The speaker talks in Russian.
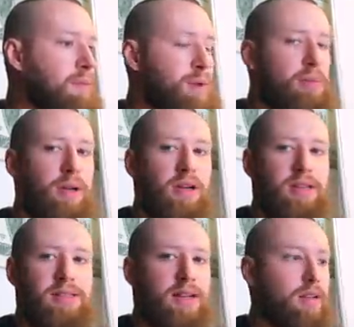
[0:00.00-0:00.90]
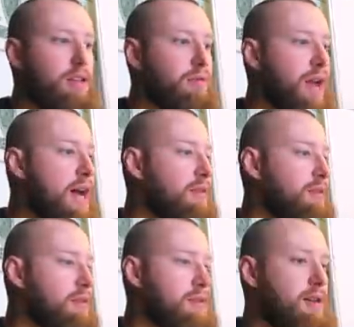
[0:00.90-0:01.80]
прибыльных сделки в
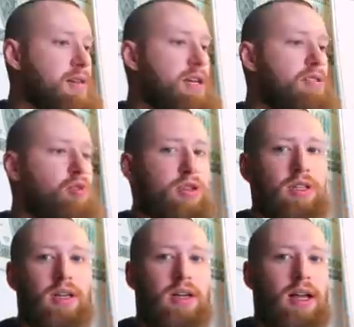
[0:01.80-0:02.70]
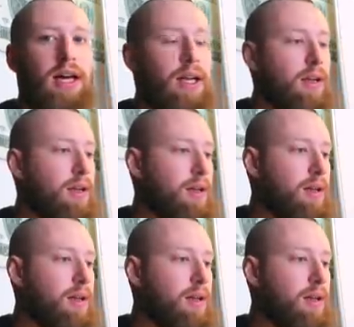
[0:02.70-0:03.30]
ряд и сказать, вот это граль,